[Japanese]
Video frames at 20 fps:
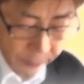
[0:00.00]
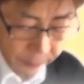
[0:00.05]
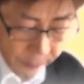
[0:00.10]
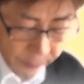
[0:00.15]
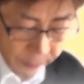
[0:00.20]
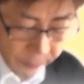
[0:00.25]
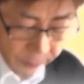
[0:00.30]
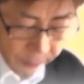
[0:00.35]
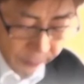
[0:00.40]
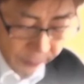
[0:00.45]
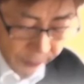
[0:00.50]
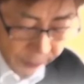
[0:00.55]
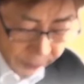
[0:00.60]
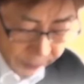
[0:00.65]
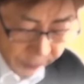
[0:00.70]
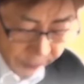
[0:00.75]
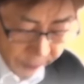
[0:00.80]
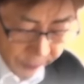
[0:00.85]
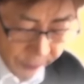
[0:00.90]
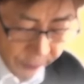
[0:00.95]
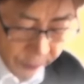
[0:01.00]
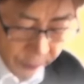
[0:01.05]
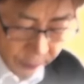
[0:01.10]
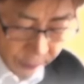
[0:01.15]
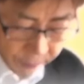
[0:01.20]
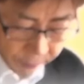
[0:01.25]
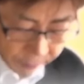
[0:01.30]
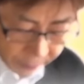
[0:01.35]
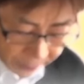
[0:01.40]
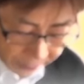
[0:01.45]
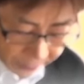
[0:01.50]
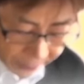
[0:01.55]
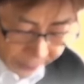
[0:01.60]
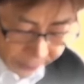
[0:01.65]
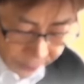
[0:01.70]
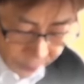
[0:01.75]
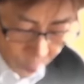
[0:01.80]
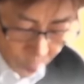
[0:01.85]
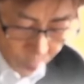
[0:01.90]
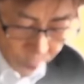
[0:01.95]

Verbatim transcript: ぽいところから足がつき